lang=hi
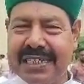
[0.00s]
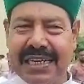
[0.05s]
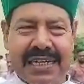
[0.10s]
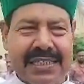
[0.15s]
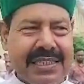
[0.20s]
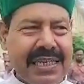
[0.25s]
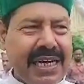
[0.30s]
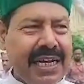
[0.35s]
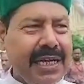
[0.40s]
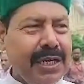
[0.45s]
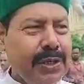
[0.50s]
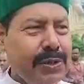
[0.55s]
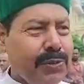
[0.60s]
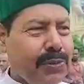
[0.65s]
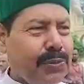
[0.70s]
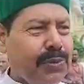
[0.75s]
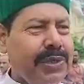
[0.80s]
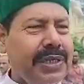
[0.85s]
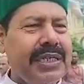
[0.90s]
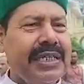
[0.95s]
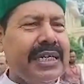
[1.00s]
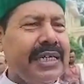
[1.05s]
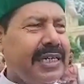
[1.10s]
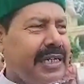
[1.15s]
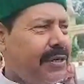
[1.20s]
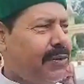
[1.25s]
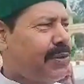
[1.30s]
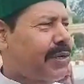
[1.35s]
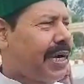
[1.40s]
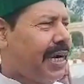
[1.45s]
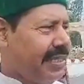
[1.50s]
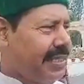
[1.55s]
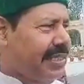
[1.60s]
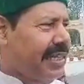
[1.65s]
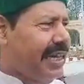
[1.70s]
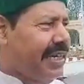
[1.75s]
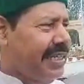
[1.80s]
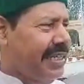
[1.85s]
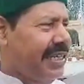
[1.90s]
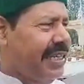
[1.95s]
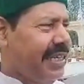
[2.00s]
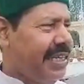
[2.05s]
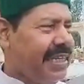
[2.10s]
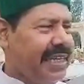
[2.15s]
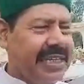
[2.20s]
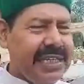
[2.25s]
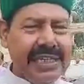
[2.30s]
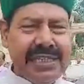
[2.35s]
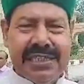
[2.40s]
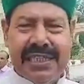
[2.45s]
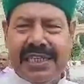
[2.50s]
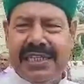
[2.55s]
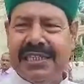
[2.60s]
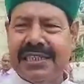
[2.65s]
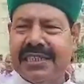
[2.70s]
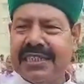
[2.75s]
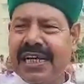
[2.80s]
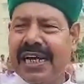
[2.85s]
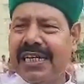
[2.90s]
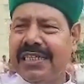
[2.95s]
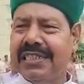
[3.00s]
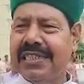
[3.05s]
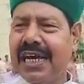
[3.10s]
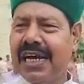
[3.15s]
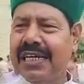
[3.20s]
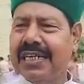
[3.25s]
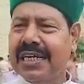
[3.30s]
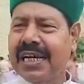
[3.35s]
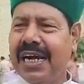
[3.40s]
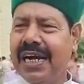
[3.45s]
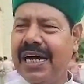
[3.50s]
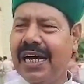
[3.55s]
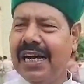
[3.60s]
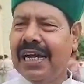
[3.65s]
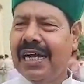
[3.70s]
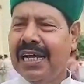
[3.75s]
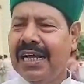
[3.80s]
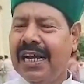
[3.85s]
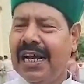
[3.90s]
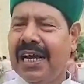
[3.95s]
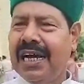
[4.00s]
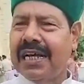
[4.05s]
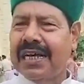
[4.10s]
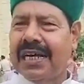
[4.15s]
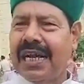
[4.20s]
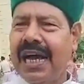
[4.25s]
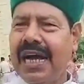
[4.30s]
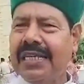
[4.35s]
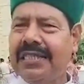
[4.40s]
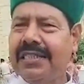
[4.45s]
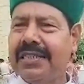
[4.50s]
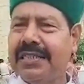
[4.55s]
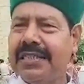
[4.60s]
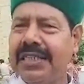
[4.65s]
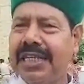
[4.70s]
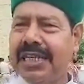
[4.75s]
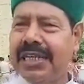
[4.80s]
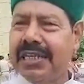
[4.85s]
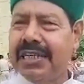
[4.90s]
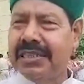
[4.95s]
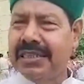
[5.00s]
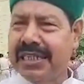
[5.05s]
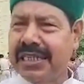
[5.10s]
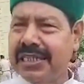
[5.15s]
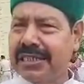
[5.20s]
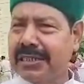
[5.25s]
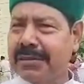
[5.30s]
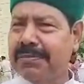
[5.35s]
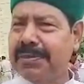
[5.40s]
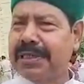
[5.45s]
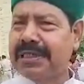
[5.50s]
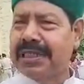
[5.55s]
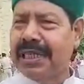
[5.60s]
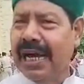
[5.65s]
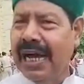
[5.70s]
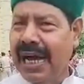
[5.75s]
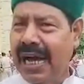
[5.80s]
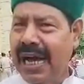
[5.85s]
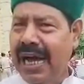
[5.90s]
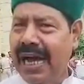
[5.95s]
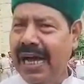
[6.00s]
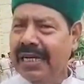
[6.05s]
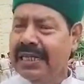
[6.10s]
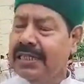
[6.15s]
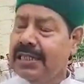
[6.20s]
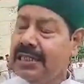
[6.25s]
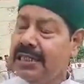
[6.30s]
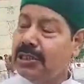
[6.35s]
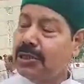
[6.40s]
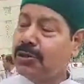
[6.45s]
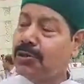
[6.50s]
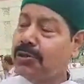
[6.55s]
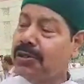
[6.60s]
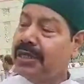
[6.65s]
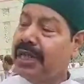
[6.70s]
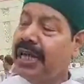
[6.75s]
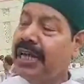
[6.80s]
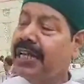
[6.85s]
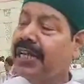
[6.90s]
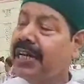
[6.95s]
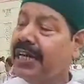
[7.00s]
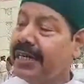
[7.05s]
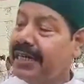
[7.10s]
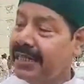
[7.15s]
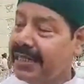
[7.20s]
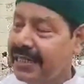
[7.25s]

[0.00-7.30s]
किया था उन्हीं के ये लोग खानदान हैं इसलिए इस खानदान का राज दे, देश में था इसको नहीं रहने